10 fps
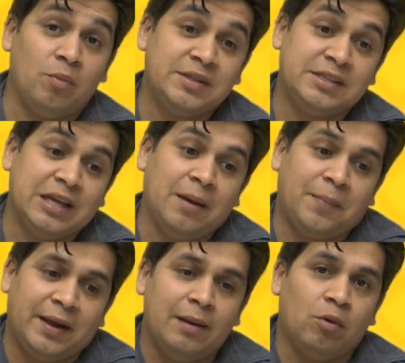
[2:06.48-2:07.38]
comicidad
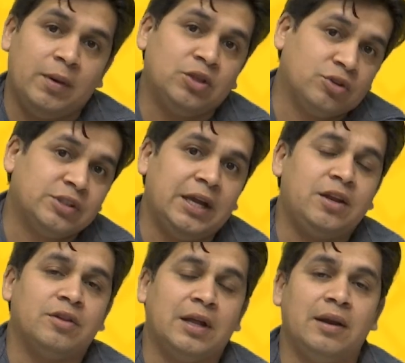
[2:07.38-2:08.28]
para el momento
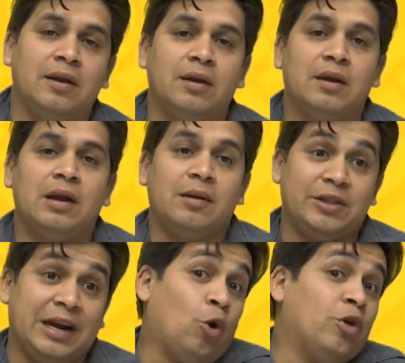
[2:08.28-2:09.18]
serio del
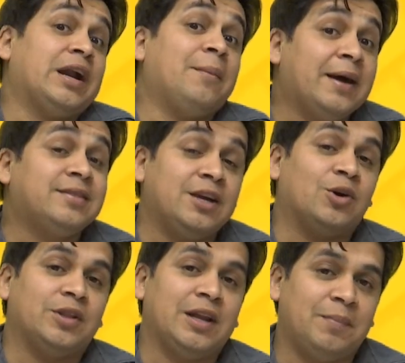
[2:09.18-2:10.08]
o
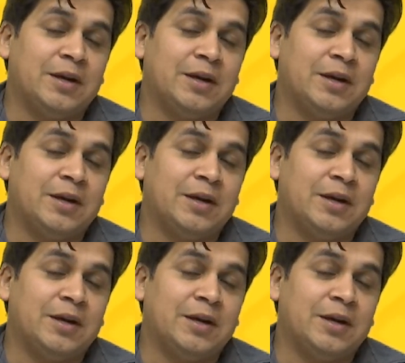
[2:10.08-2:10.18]
dramático del